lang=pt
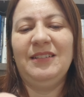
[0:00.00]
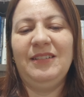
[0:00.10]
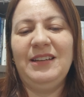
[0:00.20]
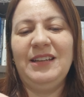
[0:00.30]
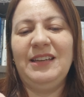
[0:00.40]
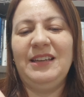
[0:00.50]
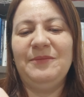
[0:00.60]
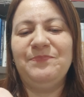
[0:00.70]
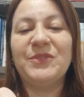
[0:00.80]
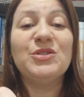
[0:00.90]
Olha aqui,
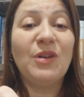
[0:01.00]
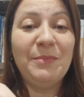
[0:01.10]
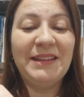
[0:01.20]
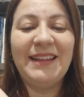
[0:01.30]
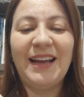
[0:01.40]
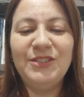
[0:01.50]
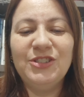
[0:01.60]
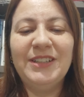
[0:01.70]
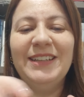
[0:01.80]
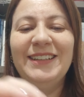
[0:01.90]
só a metade,
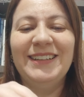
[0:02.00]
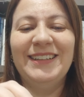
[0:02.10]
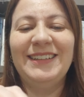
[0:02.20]
né?